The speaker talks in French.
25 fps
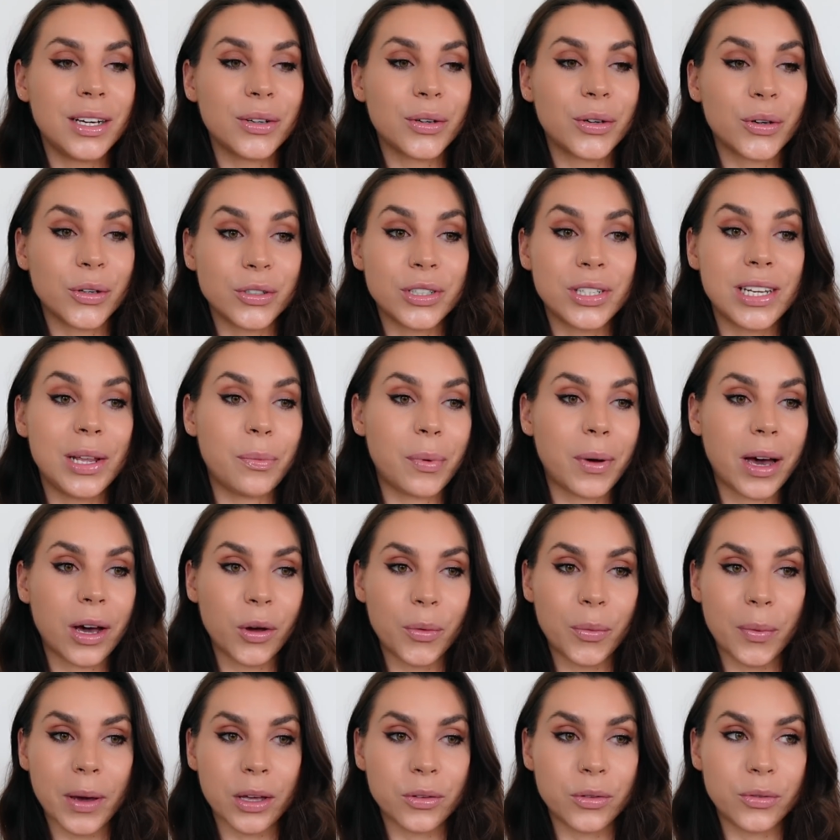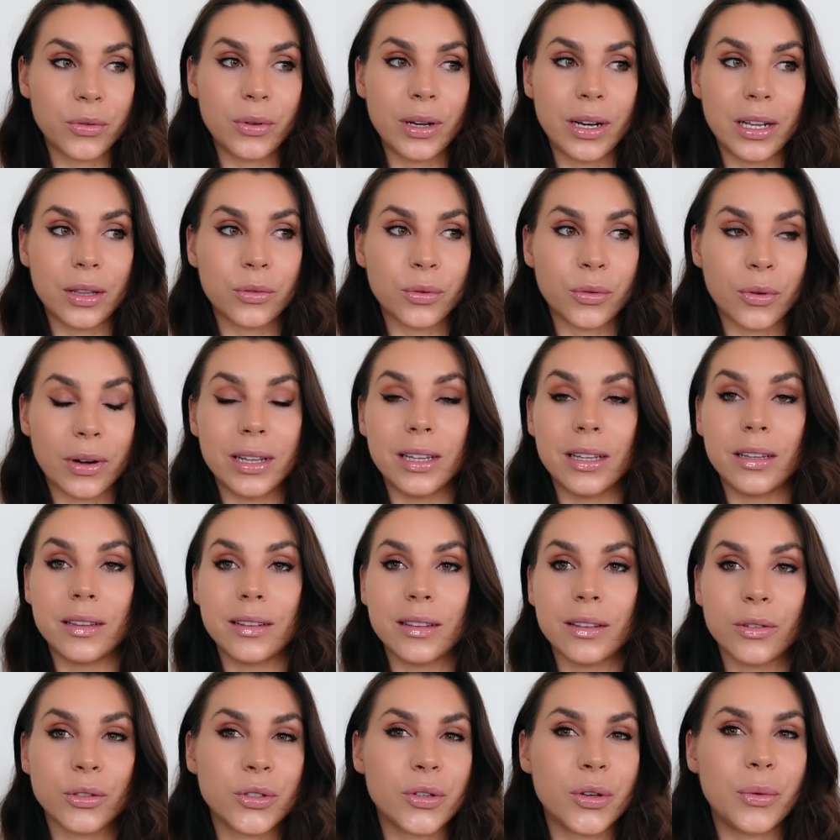que je n'ai pas reperdu les 3
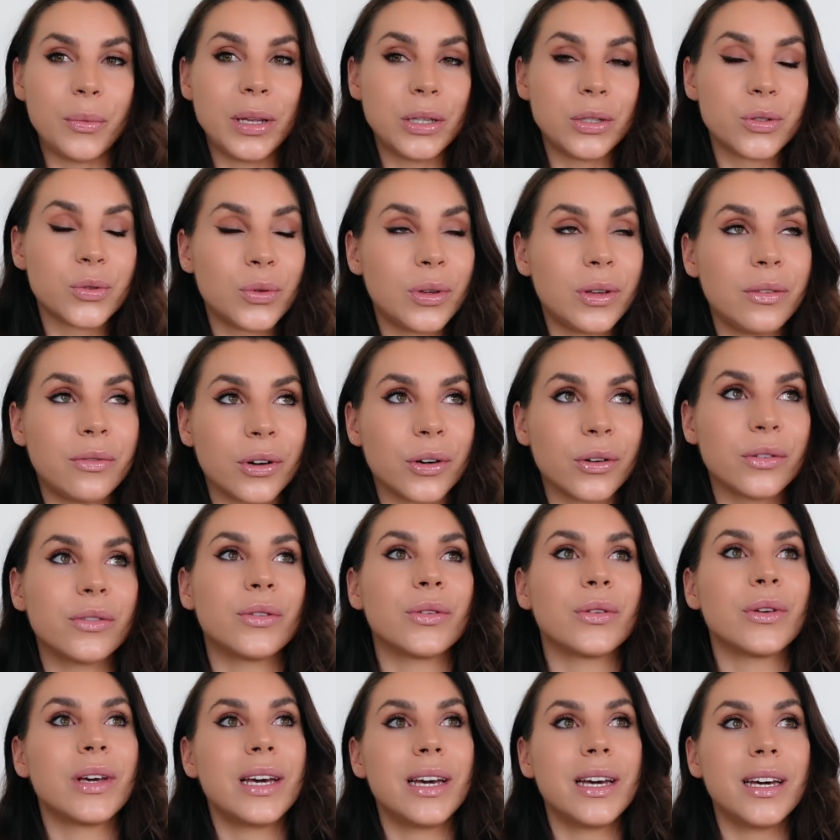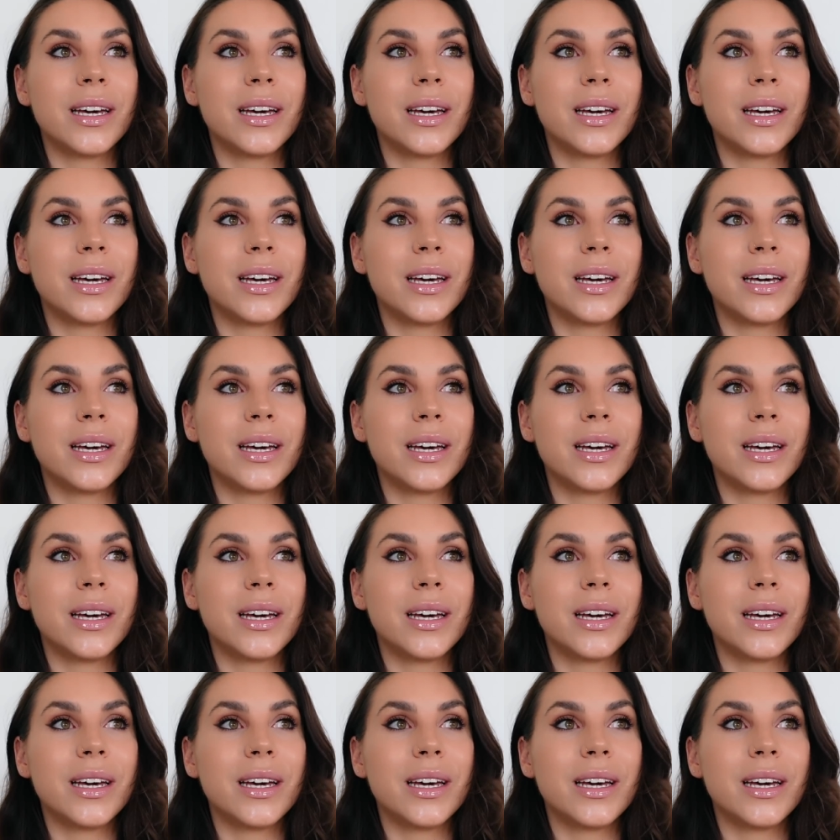semaines suivantes.